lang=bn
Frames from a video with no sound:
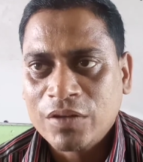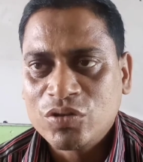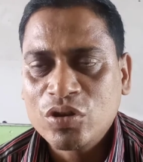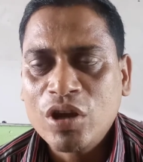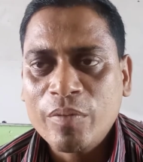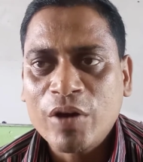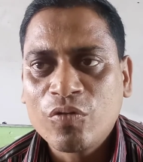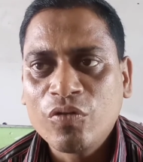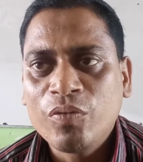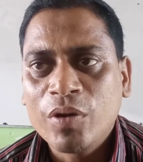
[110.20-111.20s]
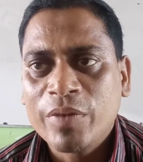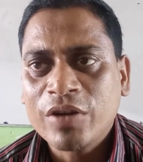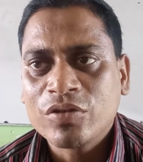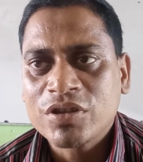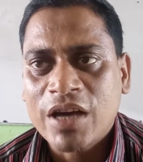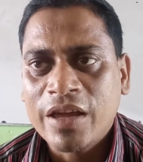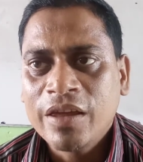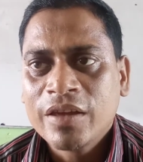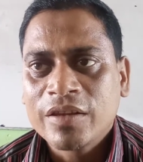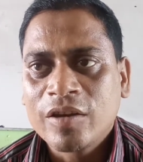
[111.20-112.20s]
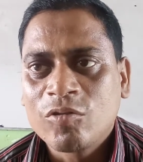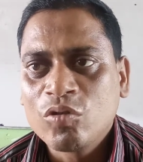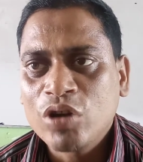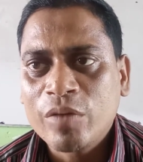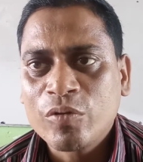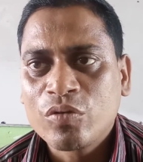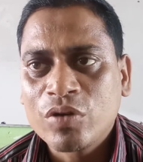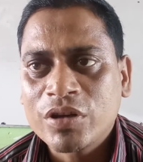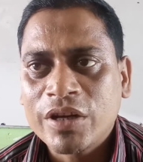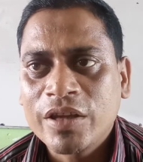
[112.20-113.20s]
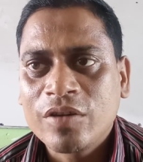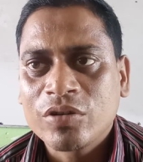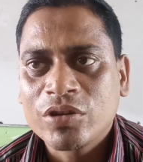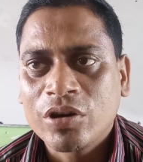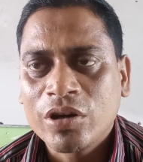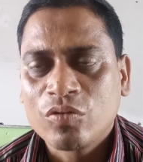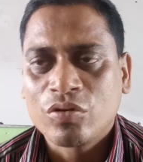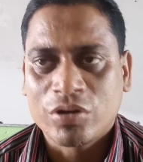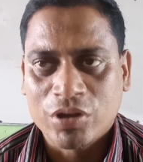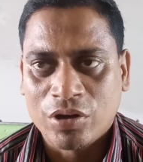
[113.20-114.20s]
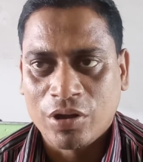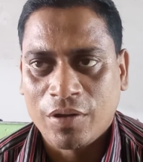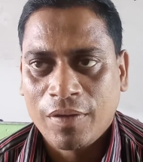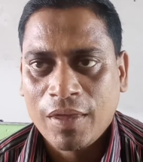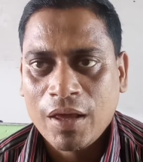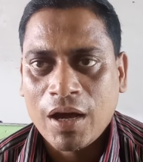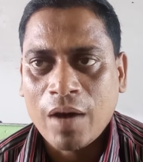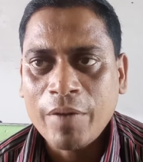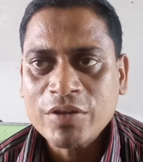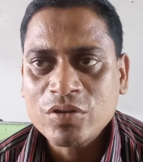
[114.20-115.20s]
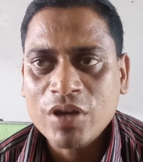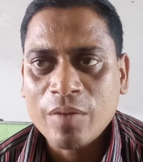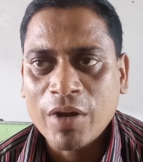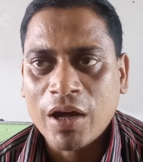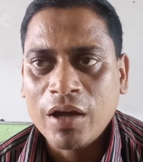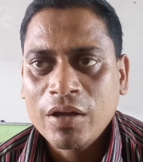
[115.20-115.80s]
যদি আমরা গুণফল বের করতে যাই তাহলে গুণ্য এবং গুণকটা কী করতে হয় গুণ করতে হয় আবার যদি আমরা